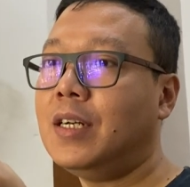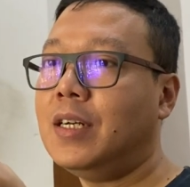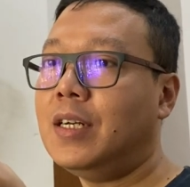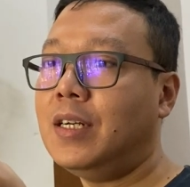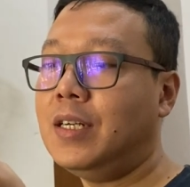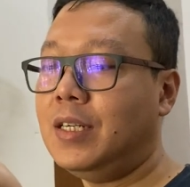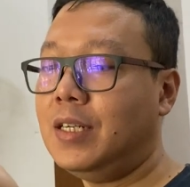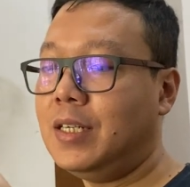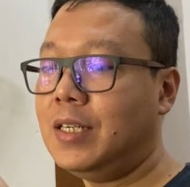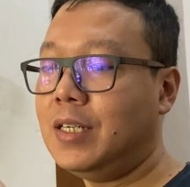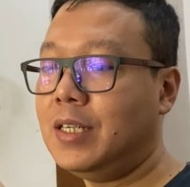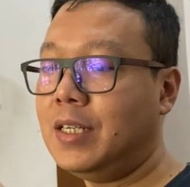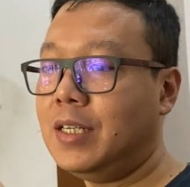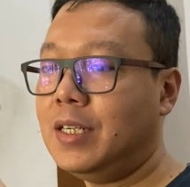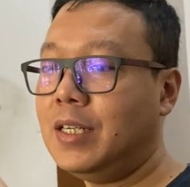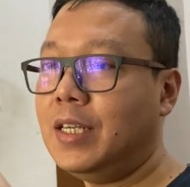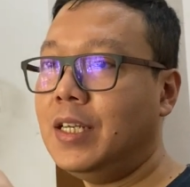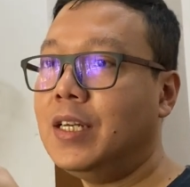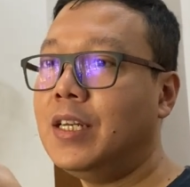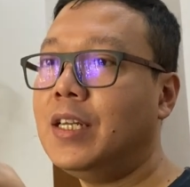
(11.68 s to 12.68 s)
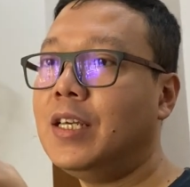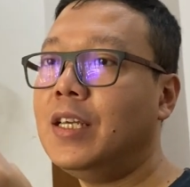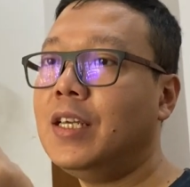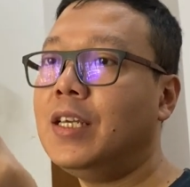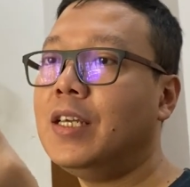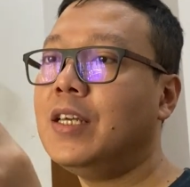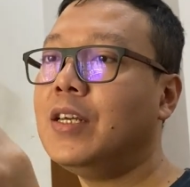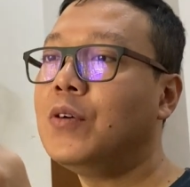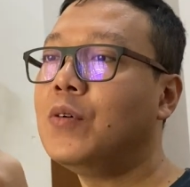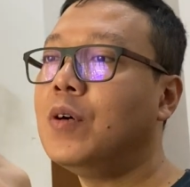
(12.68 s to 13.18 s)
uh,
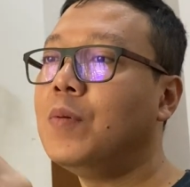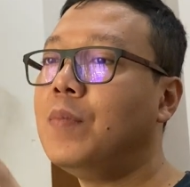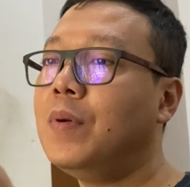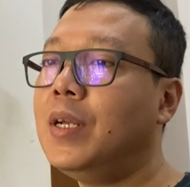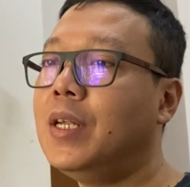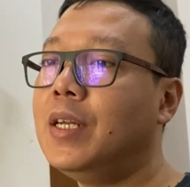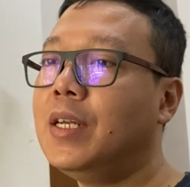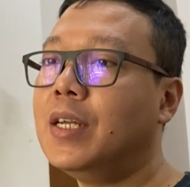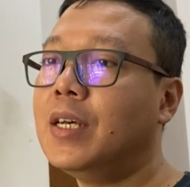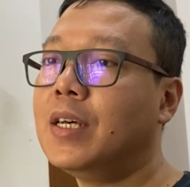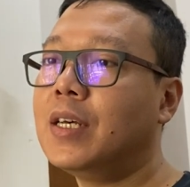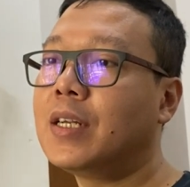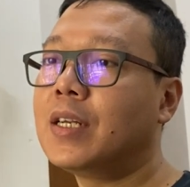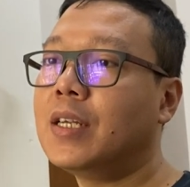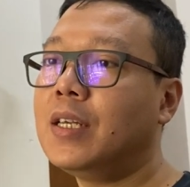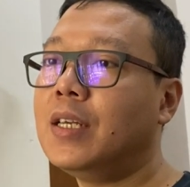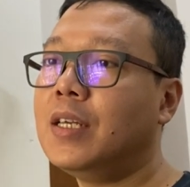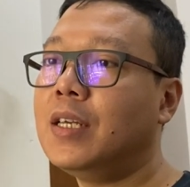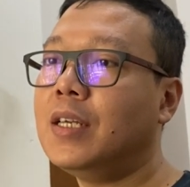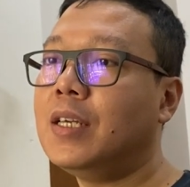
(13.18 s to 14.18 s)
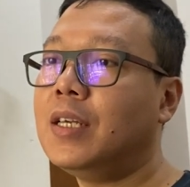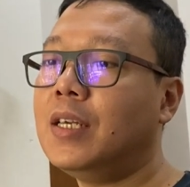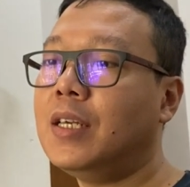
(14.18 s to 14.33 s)
ini gua beli dari